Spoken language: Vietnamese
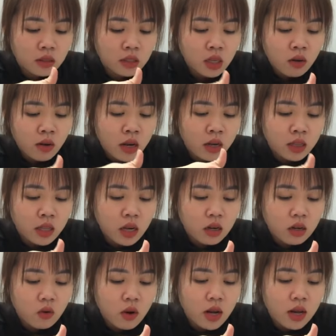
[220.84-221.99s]
kiểu này người ta
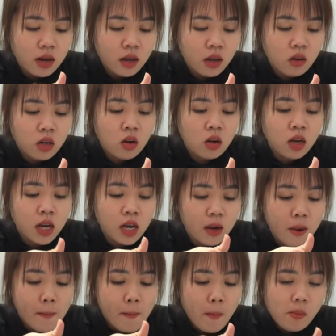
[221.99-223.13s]
gọi là kẹo trái cây
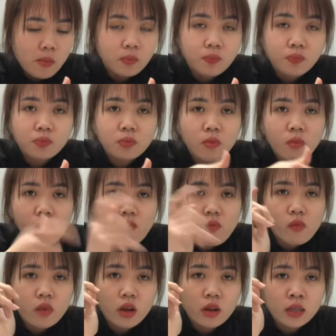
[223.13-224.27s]

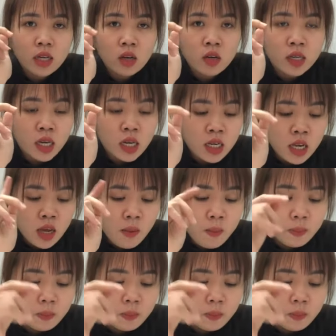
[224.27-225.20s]
kẹo trái cây này